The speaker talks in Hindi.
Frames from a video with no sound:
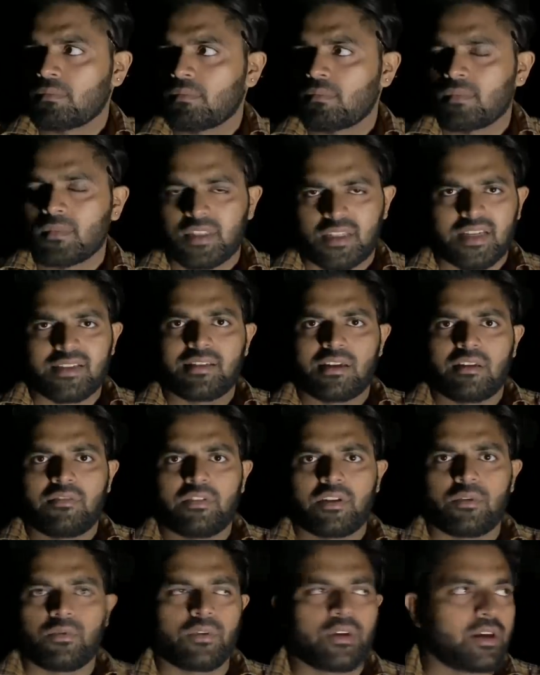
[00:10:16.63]
अच्छा जानवर
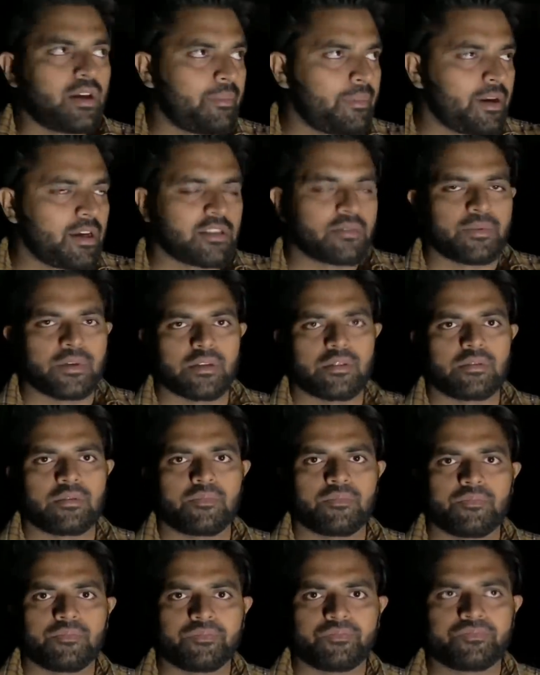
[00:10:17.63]
होंगे यहाँ पे आसपास
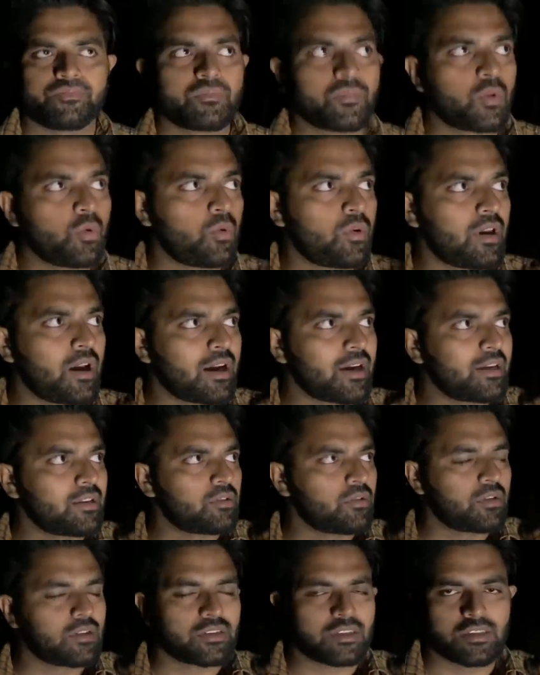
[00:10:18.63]
क्योंकि आगे
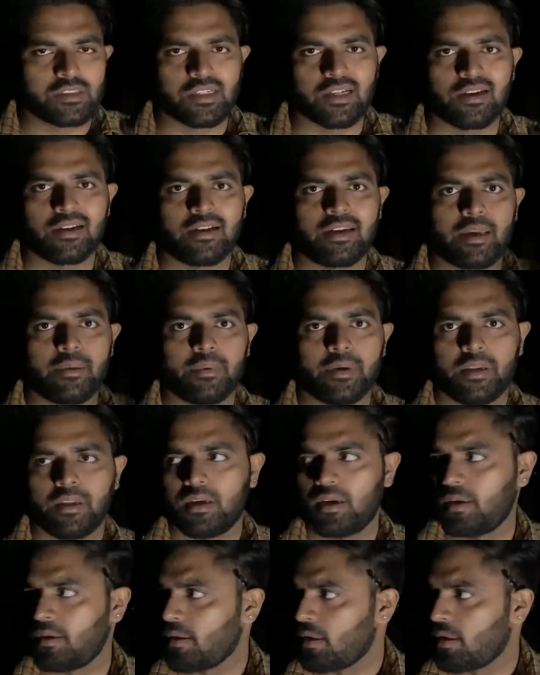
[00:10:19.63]
थोड़ा सा जंगल टाइप एरिया है